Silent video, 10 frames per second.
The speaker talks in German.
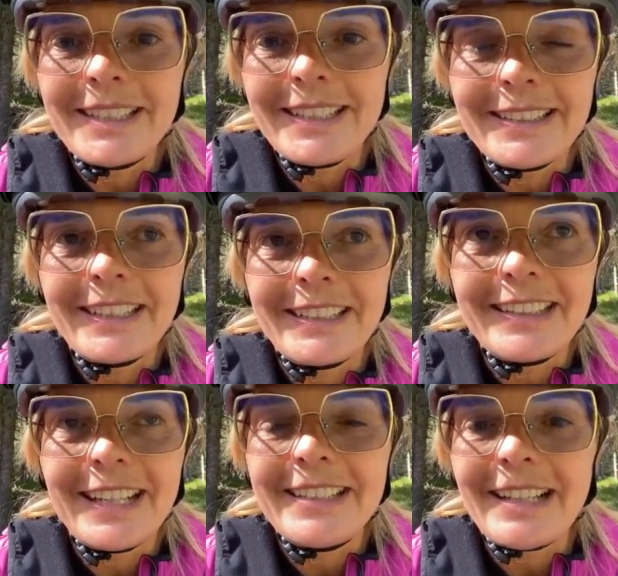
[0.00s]
besser gesagt,
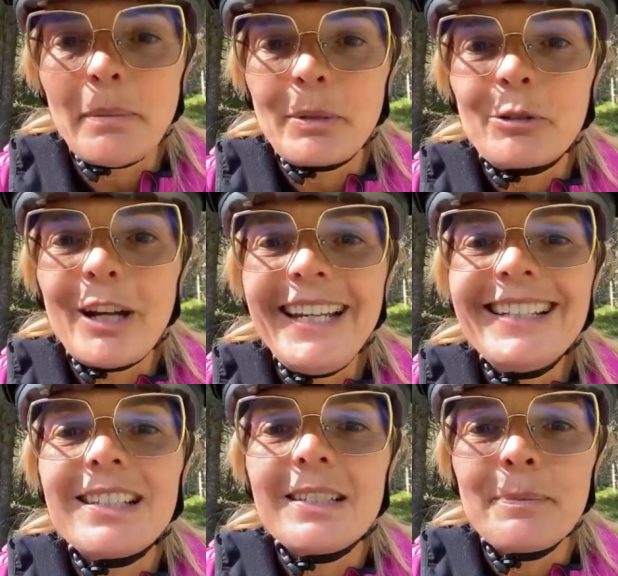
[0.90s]
das heißt
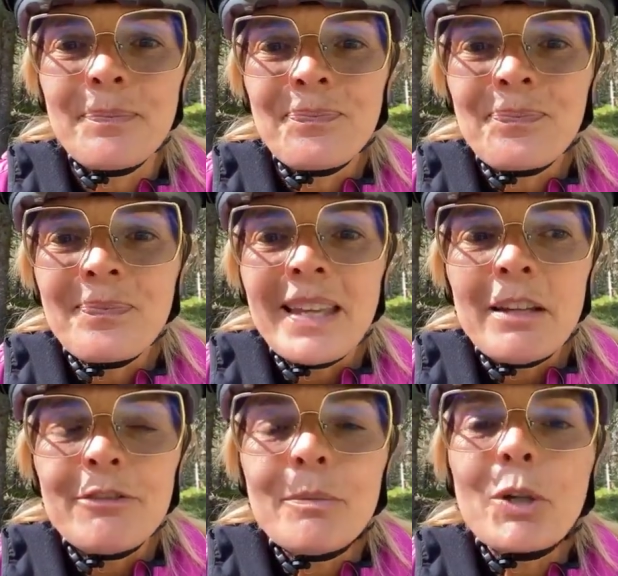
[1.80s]
Upgrades
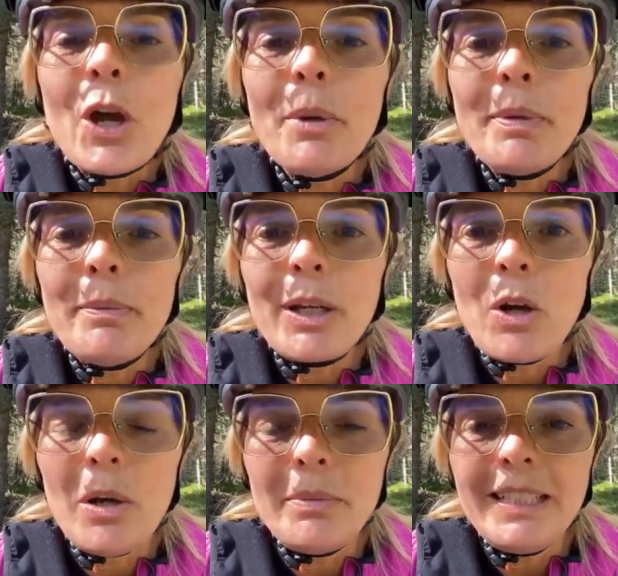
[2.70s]
vom Körper
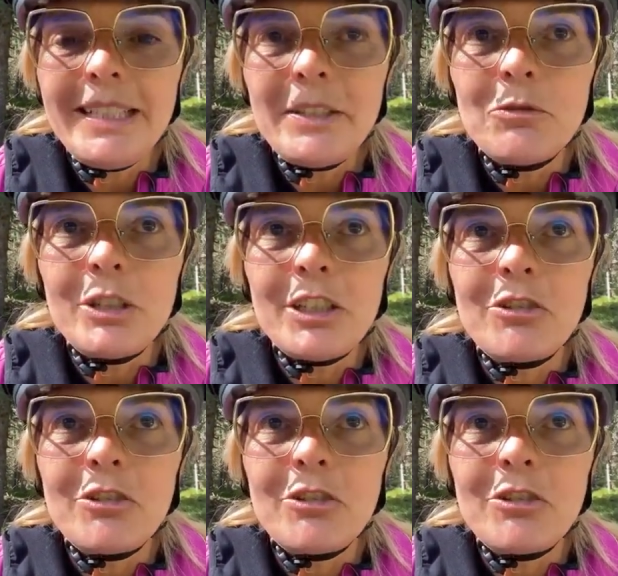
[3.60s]
bekommt in diesen